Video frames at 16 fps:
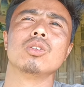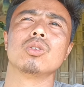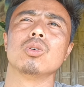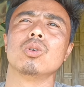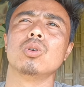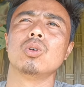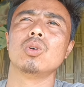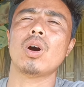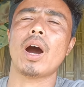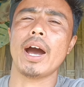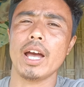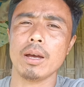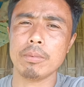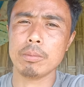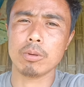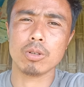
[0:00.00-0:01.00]
तो
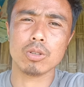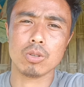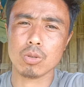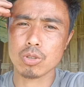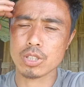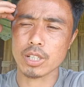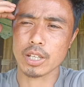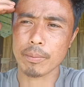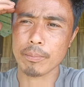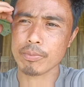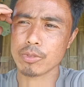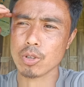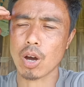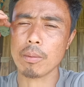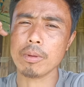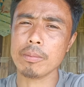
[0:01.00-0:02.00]
आया भी बहुत दूर से है
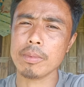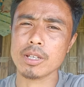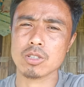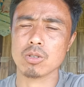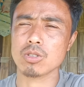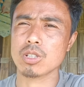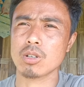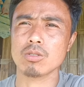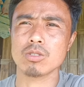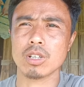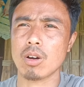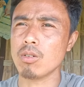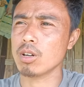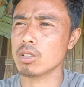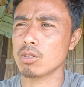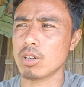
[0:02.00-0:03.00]
तो अभी मैं सोच रहा हूँ
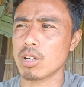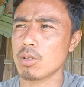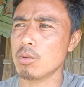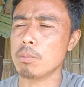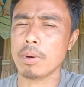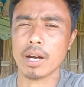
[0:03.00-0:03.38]
जाऊँगा थोड़ा